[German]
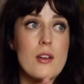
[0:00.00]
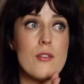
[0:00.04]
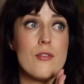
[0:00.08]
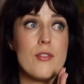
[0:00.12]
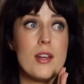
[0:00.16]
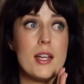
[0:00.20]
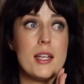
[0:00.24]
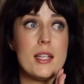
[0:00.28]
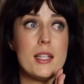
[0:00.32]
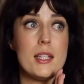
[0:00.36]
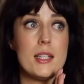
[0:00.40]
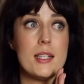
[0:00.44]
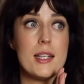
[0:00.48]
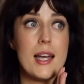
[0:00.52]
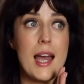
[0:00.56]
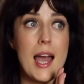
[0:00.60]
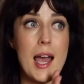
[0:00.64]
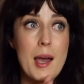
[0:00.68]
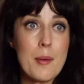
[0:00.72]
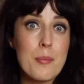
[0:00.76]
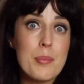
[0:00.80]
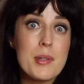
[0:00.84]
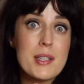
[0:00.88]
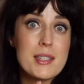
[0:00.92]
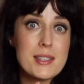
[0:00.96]
Wenn ihr
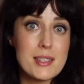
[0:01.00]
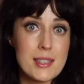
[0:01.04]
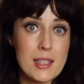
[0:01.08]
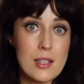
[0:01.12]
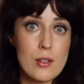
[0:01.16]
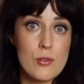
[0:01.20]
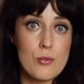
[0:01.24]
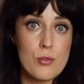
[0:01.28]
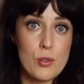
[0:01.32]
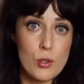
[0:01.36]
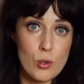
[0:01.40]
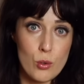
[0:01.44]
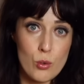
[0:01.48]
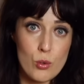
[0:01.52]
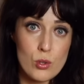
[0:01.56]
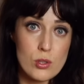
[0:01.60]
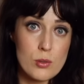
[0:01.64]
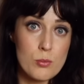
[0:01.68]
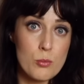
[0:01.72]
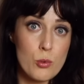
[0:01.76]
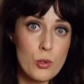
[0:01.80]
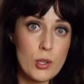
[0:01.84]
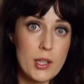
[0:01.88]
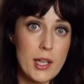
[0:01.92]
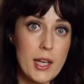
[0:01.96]
ab abgesehen von
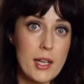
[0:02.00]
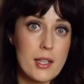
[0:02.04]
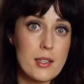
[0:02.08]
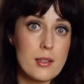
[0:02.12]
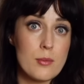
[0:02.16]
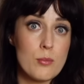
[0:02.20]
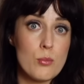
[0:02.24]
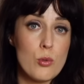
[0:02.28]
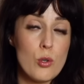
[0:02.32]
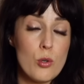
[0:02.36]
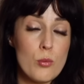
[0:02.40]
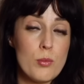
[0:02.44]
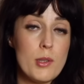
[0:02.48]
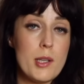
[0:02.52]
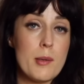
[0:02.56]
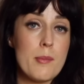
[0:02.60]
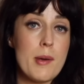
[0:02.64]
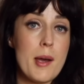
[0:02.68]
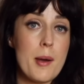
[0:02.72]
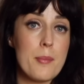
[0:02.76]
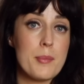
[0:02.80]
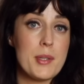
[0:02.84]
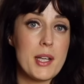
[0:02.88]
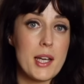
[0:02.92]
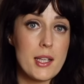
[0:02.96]
großen Projekten Probleme
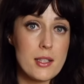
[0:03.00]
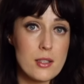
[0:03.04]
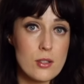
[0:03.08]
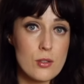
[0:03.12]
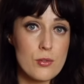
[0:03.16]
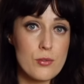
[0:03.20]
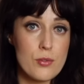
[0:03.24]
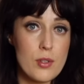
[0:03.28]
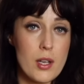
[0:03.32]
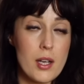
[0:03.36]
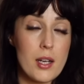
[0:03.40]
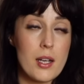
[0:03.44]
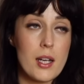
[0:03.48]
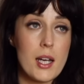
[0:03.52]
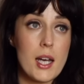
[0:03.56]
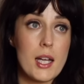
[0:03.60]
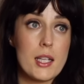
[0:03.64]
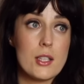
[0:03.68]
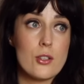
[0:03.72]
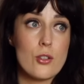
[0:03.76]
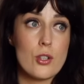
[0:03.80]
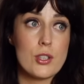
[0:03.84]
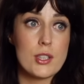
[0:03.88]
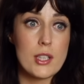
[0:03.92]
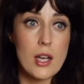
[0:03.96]
habt anzufangen, kann
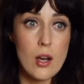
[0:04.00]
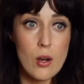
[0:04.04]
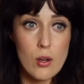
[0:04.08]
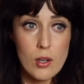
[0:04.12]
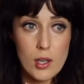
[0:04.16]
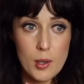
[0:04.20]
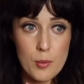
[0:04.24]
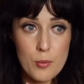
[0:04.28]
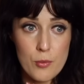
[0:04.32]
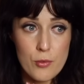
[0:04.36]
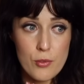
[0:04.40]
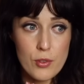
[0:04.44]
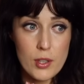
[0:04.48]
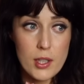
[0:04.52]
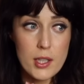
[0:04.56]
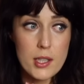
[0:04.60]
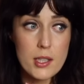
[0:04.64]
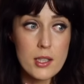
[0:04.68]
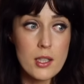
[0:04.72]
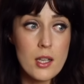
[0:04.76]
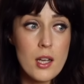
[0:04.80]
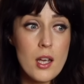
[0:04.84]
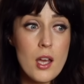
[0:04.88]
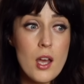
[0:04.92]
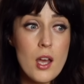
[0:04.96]
ich euch auch
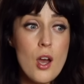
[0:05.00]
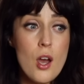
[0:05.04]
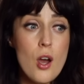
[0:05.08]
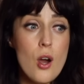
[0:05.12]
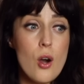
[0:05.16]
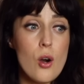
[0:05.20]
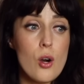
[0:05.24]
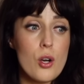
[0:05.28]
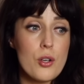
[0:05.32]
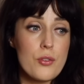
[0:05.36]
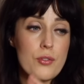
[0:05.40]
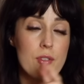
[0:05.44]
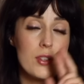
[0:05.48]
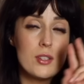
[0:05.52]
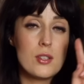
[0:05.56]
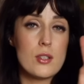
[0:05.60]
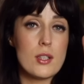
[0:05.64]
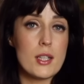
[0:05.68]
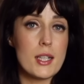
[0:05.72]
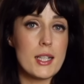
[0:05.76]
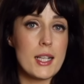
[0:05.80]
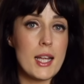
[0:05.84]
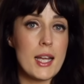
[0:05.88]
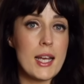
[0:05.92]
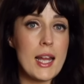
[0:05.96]
empfehlen, euch wie so eine
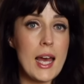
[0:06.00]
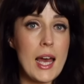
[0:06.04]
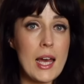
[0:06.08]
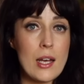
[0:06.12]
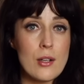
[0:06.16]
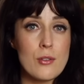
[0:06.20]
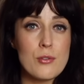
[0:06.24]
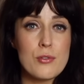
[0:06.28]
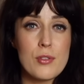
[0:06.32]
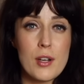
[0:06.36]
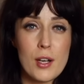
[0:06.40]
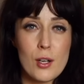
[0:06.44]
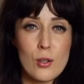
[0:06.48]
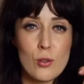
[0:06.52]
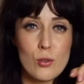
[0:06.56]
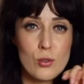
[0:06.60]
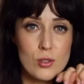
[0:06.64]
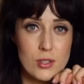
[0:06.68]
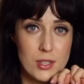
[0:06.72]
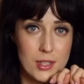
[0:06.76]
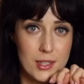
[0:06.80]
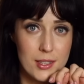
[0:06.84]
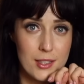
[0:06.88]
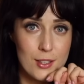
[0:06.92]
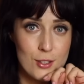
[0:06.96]
kleine
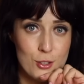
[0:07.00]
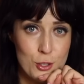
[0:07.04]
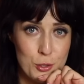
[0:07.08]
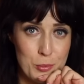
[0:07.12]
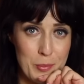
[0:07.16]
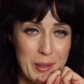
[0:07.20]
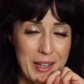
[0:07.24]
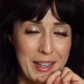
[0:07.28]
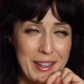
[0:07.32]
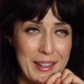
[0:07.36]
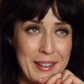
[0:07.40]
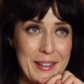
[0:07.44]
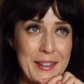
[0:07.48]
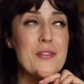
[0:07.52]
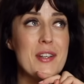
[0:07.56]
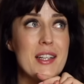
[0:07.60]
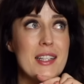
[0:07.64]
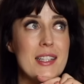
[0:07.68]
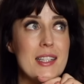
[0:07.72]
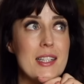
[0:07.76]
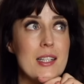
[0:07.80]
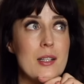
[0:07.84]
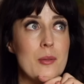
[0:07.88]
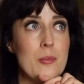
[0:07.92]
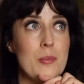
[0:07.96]
Anfangroutine zu machen. Wenn
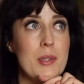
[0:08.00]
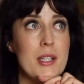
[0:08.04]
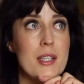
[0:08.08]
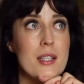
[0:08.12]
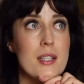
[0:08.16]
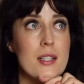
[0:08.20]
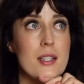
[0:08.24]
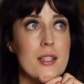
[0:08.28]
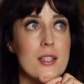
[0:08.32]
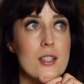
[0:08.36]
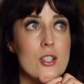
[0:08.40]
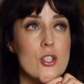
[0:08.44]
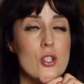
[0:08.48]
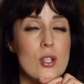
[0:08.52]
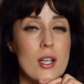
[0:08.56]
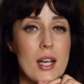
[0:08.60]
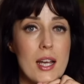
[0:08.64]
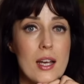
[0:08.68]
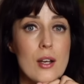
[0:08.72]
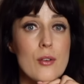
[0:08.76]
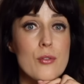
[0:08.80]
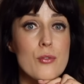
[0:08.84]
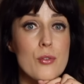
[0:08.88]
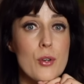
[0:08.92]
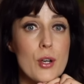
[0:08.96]
ihr mir schon
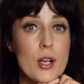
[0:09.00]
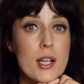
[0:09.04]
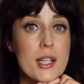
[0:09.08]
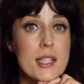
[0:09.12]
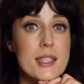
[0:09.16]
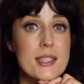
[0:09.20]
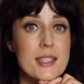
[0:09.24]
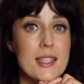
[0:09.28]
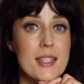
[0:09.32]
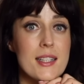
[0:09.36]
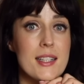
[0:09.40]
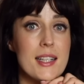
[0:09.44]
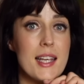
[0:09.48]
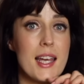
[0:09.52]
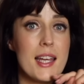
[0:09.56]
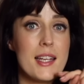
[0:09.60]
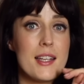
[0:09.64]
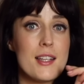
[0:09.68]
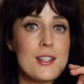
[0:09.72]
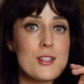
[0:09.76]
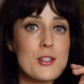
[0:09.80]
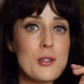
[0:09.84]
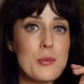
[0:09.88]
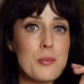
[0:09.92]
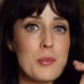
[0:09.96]
lange folgt, dann kennt
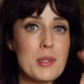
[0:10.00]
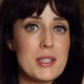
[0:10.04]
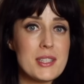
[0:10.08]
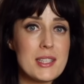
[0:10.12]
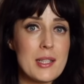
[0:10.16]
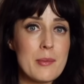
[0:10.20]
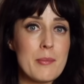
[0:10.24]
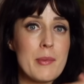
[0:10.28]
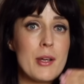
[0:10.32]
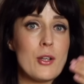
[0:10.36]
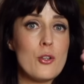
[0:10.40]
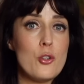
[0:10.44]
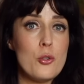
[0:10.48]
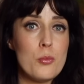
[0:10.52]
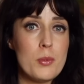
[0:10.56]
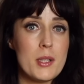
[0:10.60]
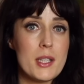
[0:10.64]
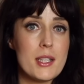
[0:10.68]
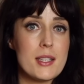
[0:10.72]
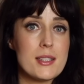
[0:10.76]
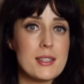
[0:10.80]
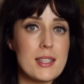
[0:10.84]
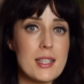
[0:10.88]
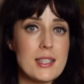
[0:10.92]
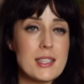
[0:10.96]
ihr so ein bisschen meinen
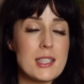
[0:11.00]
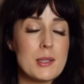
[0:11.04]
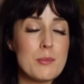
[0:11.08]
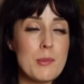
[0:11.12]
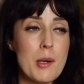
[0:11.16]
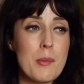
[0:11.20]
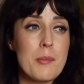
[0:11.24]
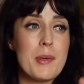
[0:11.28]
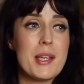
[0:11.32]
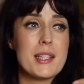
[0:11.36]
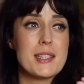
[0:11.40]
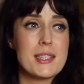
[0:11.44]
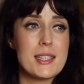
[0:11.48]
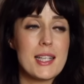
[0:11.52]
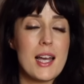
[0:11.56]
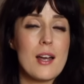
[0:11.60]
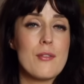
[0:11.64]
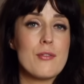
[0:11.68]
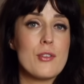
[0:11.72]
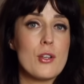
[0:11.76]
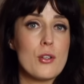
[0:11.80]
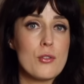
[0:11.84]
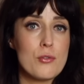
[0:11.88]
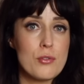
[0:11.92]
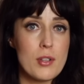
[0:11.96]
üblichen Satz, ich mache mir jetzt einen
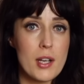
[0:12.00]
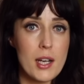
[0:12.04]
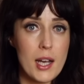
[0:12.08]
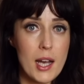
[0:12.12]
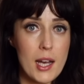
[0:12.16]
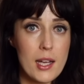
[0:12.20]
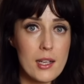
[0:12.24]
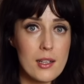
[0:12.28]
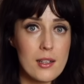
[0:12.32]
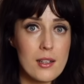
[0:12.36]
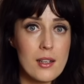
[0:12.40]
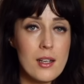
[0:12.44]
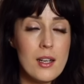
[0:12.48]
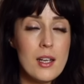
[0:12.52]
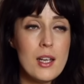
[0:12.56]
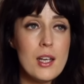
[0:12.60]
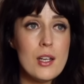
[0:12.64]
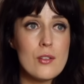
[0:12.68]
Kaffee und fange an.